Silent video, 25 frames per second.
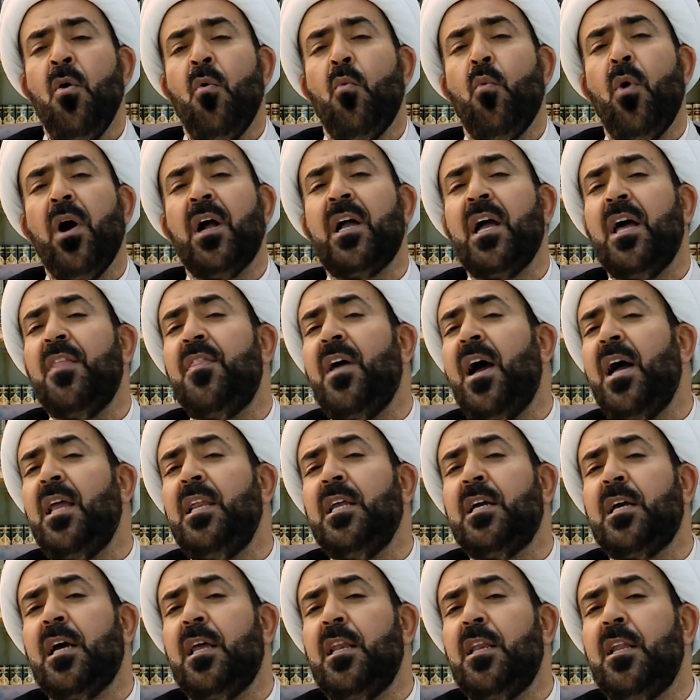
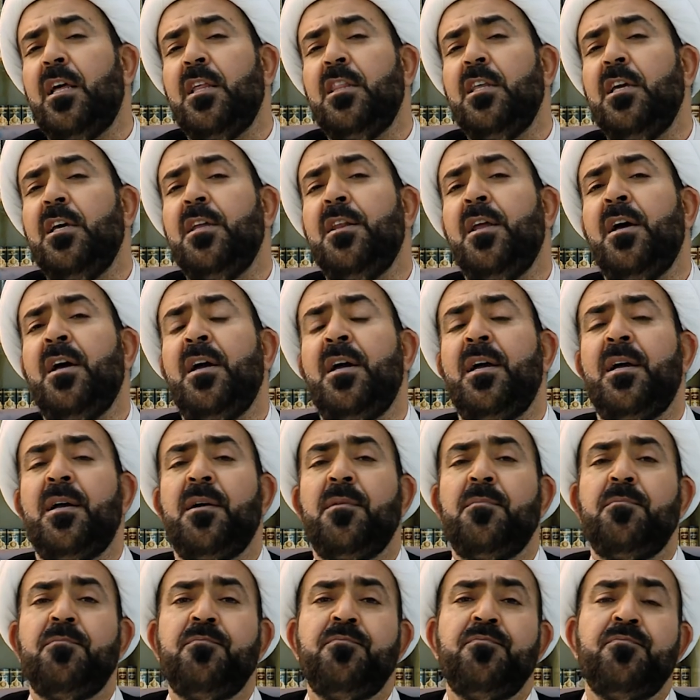وكذلك الذين
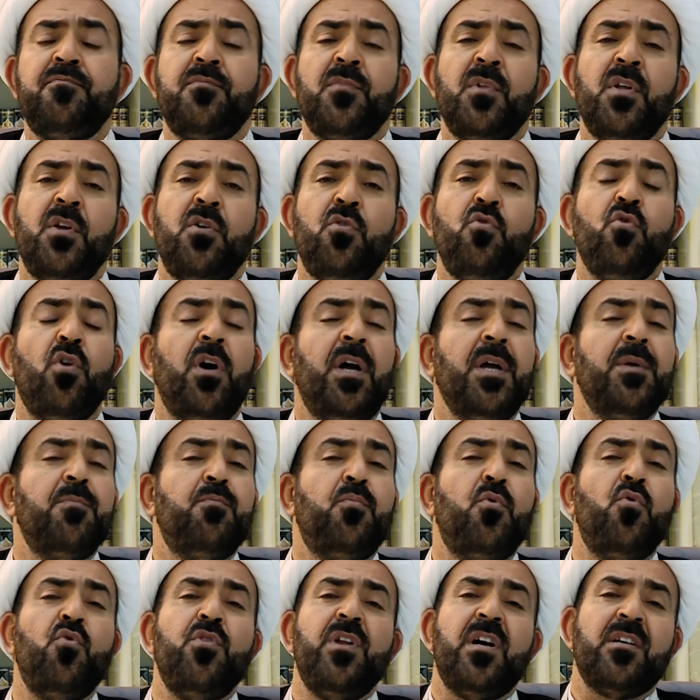
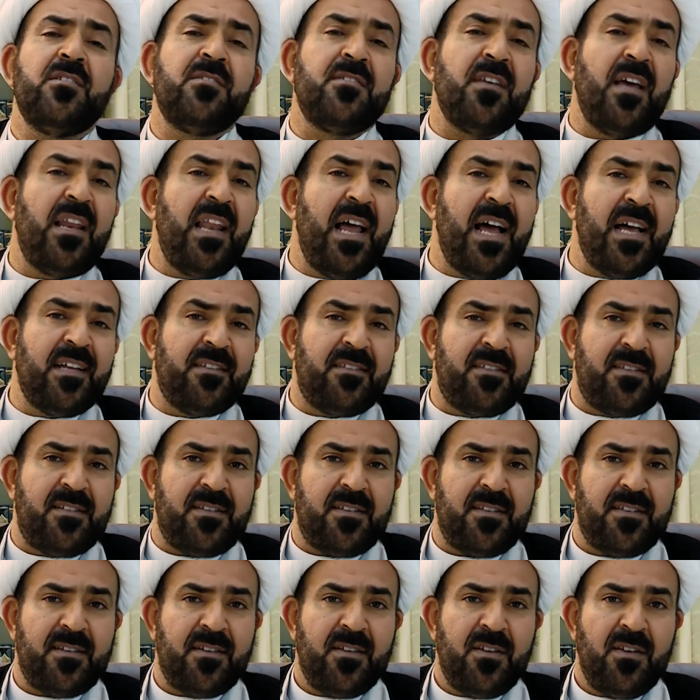يحبون الصلاة
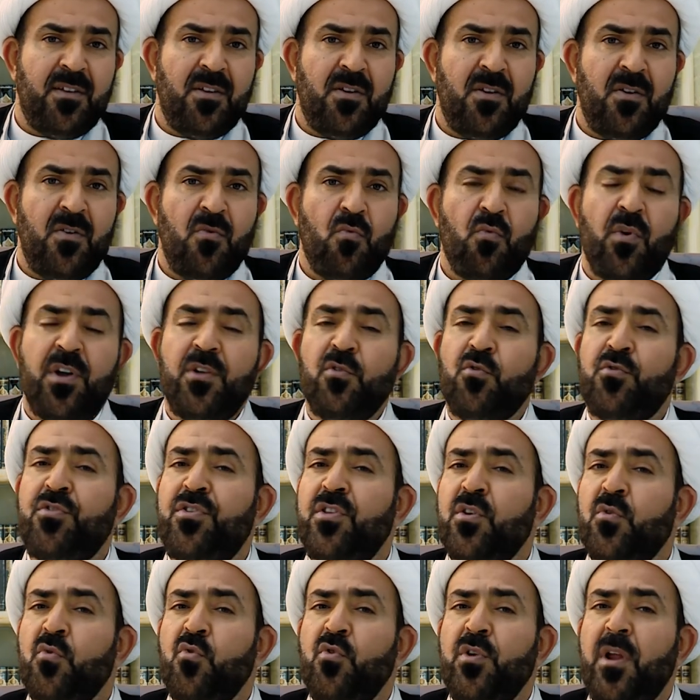
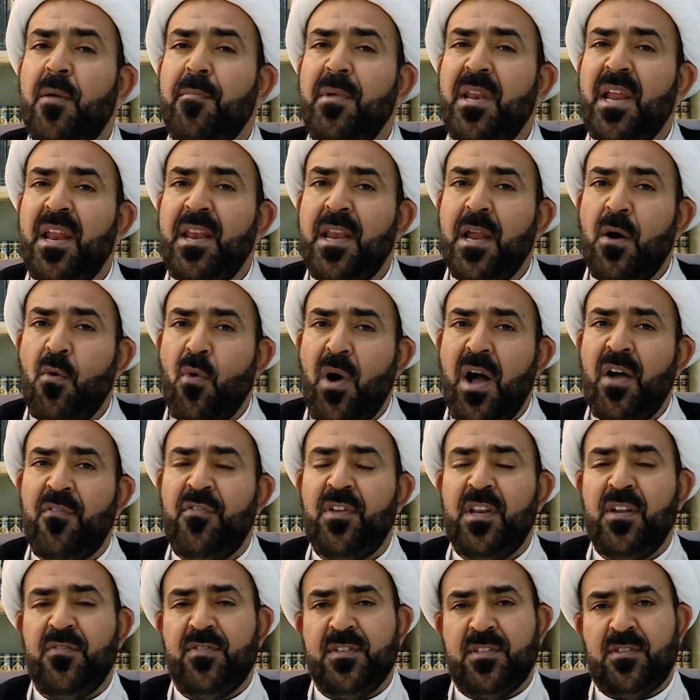ويكثرون من
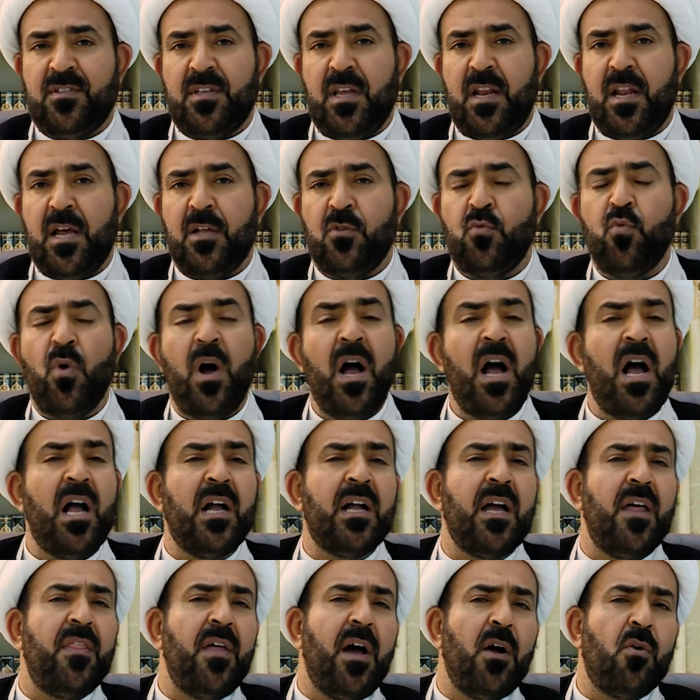النوافل في الصلاة
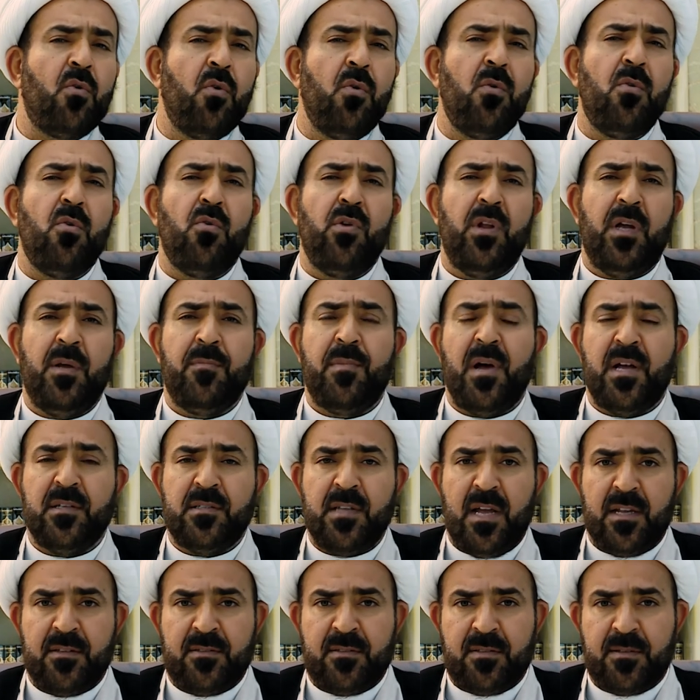وهكذا كل
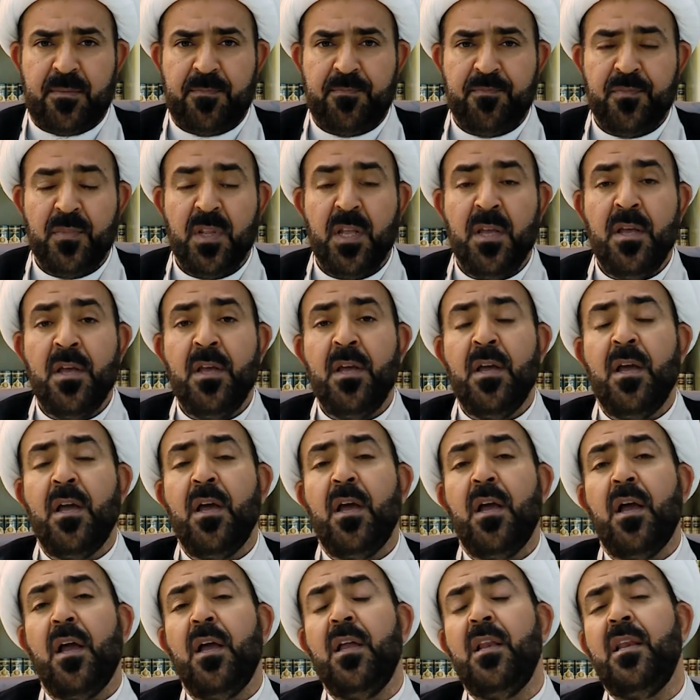العبادات
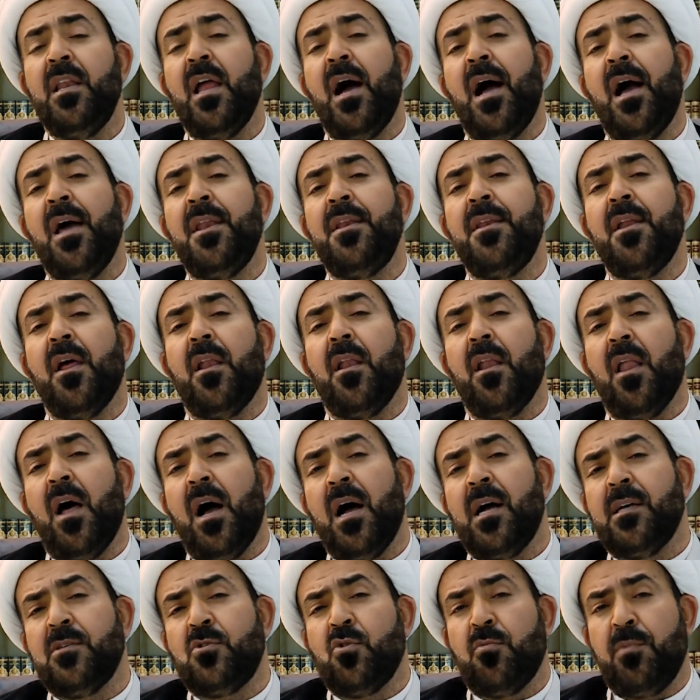إلا أن
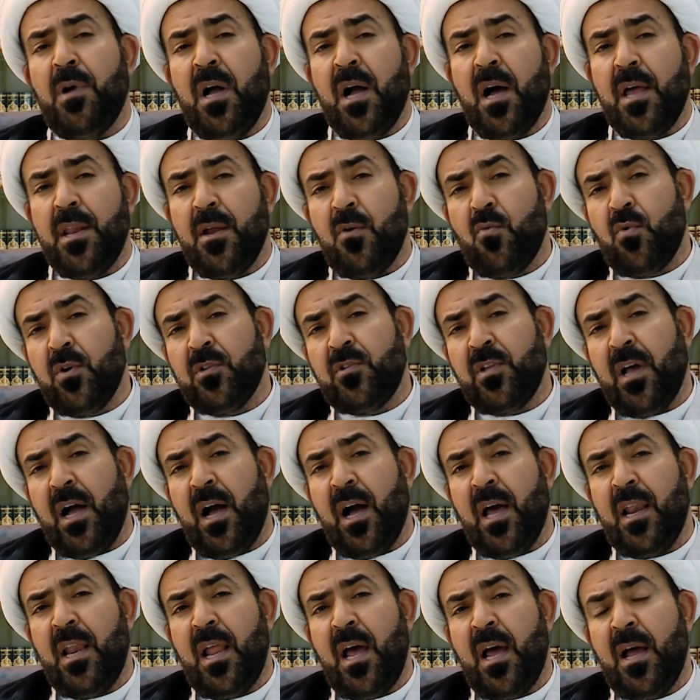الله سبحانه
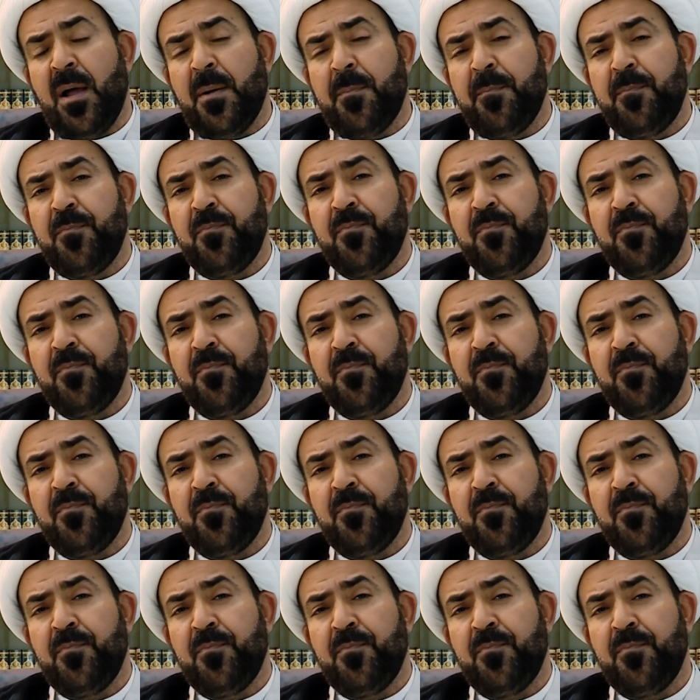وتعالى